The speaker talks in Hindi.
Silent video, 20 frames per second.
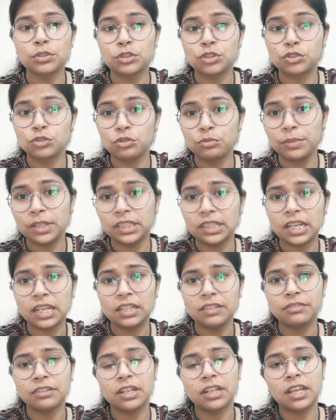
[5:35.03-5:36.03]
शुरू में ही
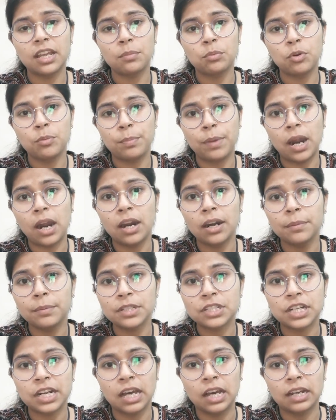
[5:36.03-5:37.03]
तारीफ करके आपको पहाड़ पे
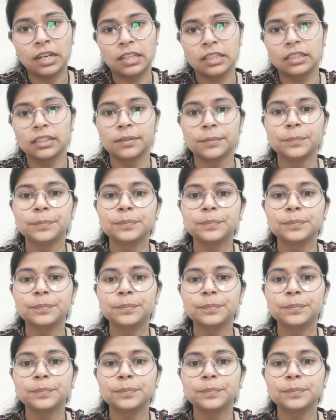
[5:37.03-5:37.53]
चढ़ा रहे थे